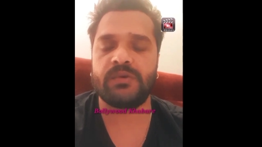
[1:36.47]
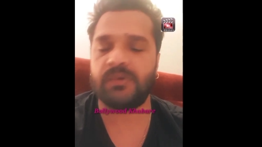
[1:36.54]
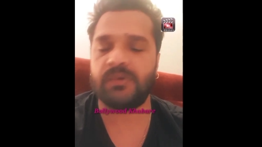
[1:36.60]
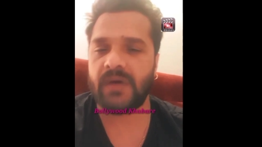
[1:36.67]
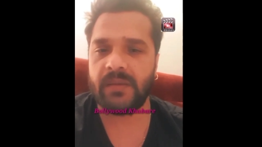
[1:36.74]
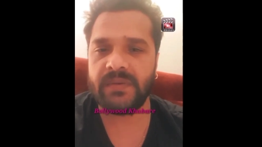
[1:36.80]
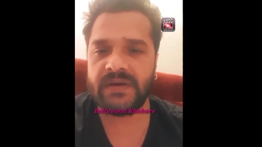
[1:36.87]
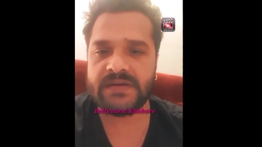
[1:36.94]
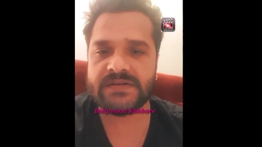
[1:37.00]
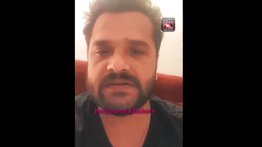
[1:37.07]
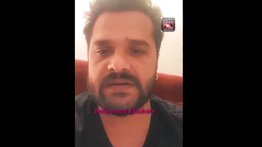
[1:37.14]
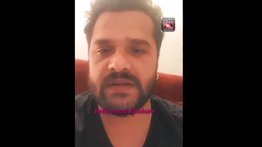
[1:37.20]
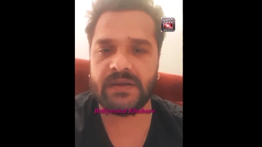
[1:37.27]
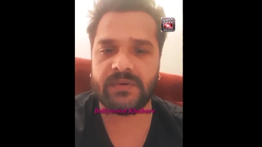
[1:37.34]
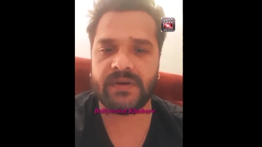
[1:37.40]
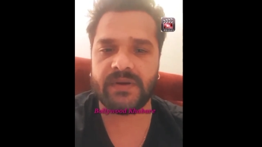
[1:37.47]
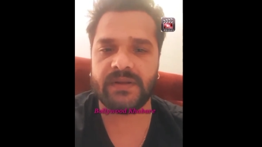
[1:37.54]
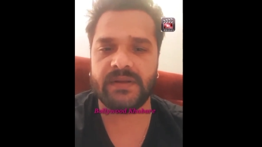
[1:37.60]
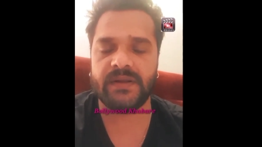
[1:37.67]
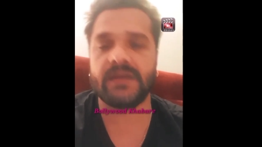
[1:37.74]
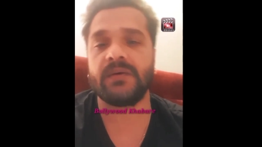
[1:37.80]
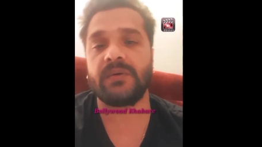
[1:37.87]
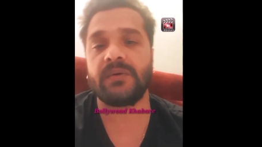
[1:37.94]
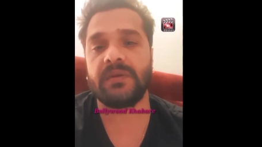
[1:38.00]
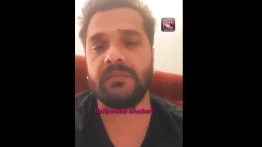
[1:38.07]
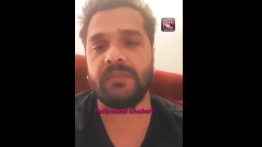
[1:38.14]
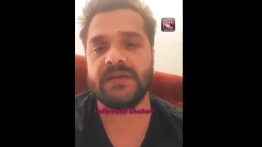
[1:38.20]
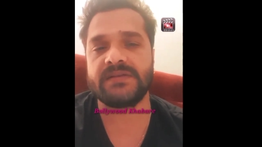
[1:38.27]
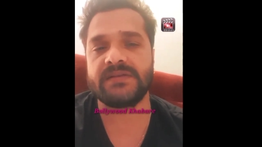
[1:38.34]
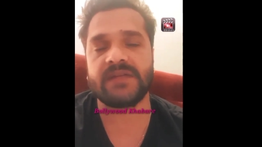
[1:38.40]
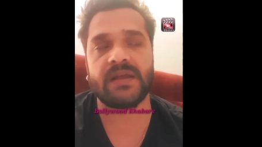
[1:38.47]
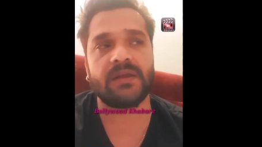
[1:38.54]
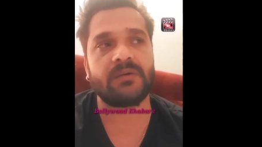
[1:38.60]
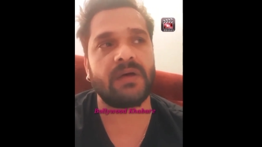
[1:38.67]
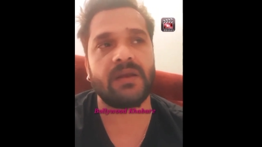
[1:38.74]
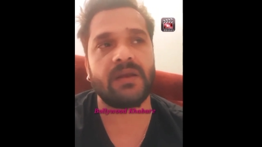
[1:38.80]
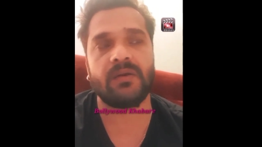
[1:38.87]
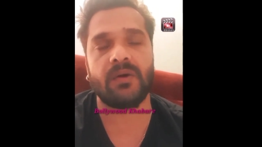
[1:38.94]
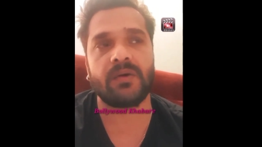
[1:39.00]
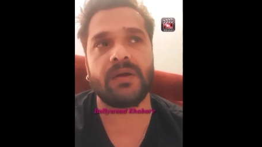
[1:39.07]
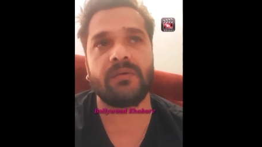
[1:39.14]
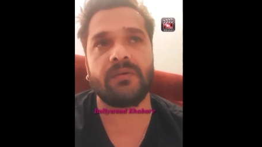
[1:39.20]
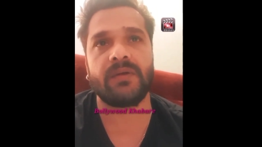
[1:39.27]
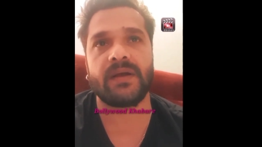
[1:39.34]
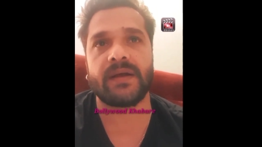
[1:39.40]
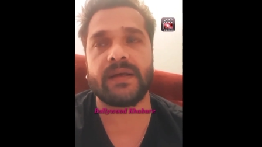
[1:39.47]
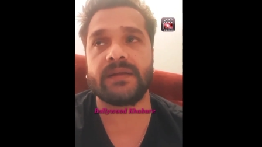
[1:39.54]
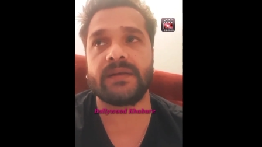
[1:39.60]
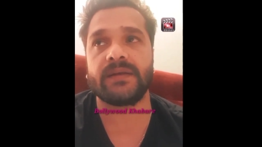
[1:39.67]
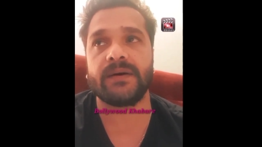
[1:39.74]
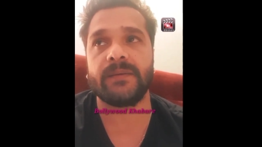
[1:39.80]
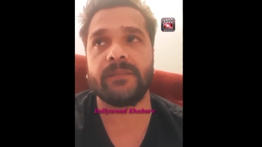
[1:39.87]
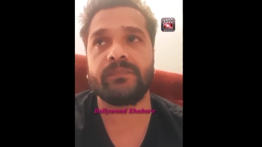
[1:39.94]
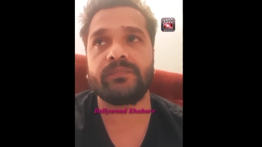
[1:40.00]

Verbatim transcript: थोड़ा भी कष्ट नहीं होने दिए क्योंकि 22 तारीख वहाँ लॉकडाउन लग गया था